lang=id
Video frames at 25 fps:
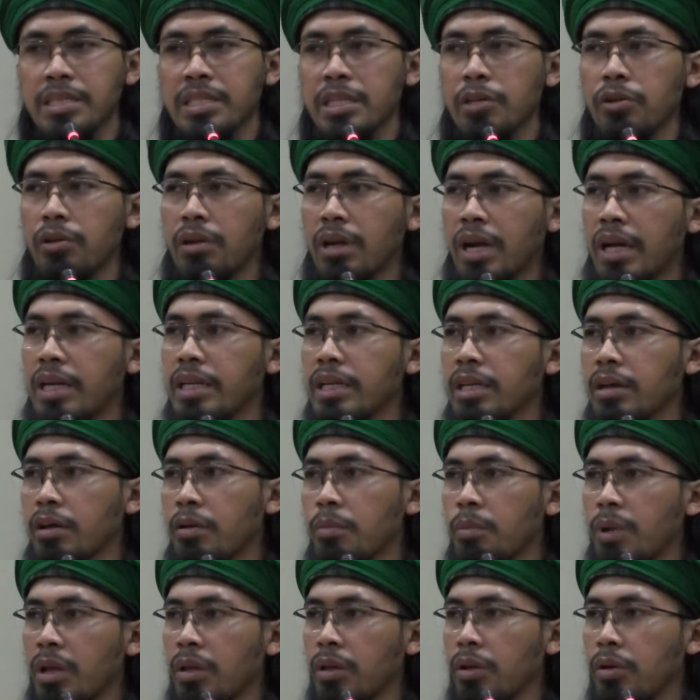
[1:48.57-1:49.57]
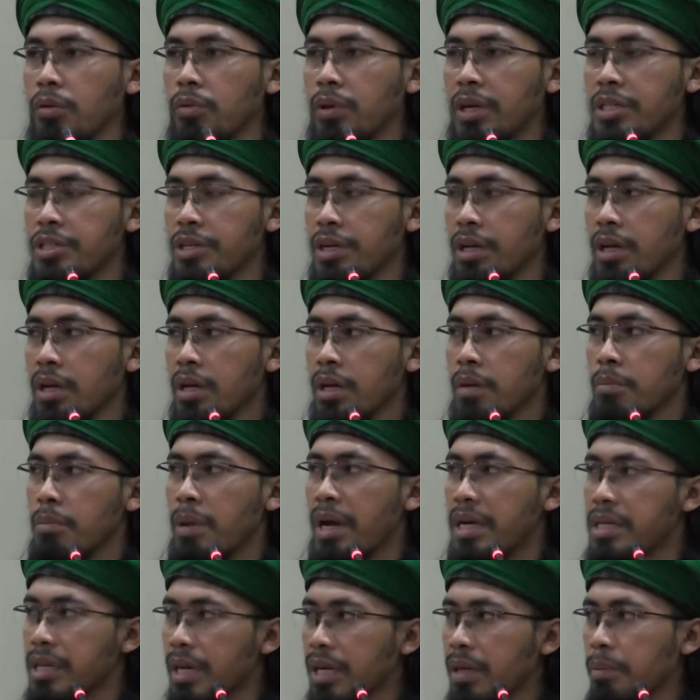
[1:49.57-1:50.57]
Sayyidina Ali karamallahu wajah,
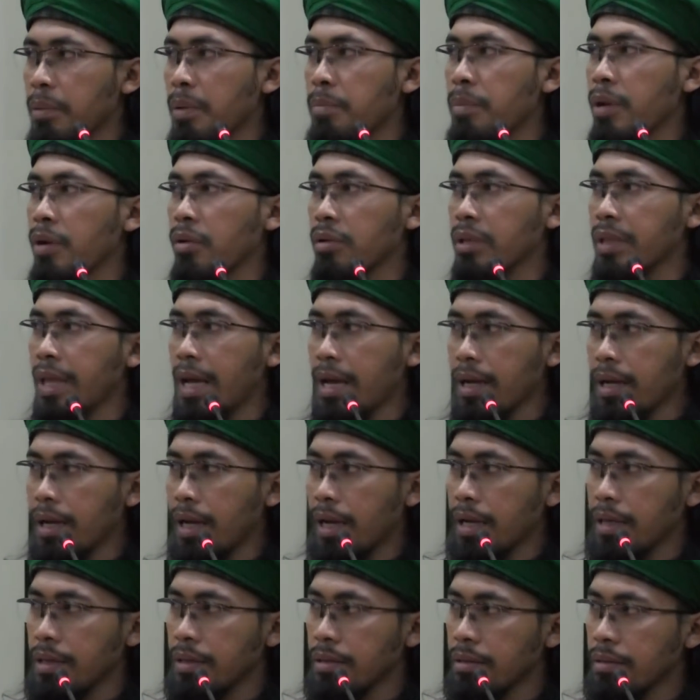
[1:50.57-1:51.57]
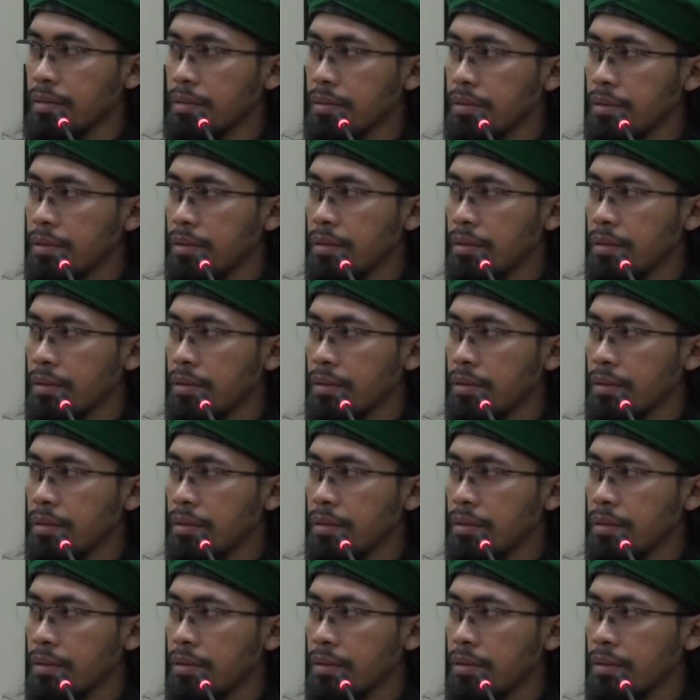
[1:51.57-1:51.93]
banyak pemberontakan.